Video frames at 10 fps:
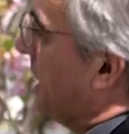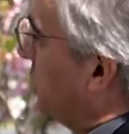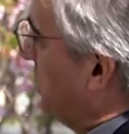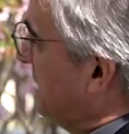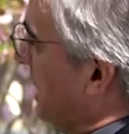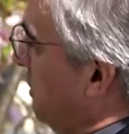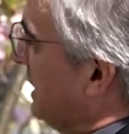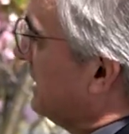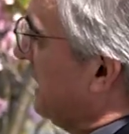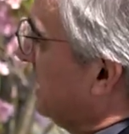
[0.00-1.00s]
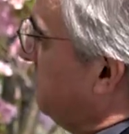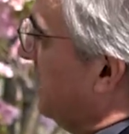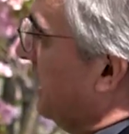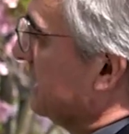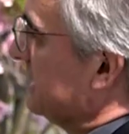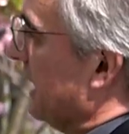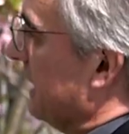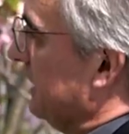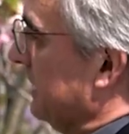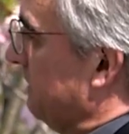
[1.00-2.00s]
credo che sia questa
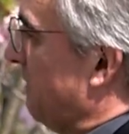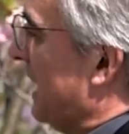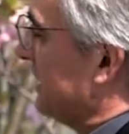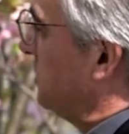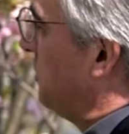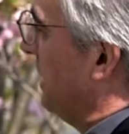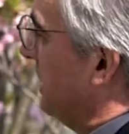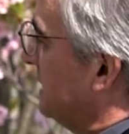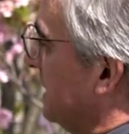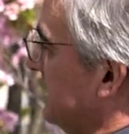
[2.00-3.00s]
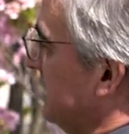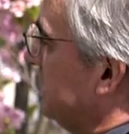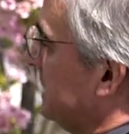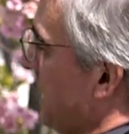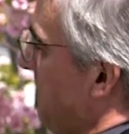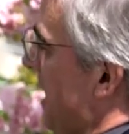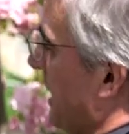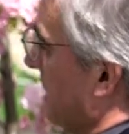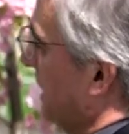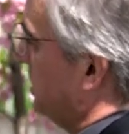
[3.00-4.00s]
l'esperienza di Pasqua, il sentirsi
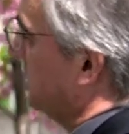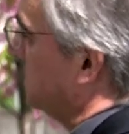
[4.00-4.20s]
chiamare da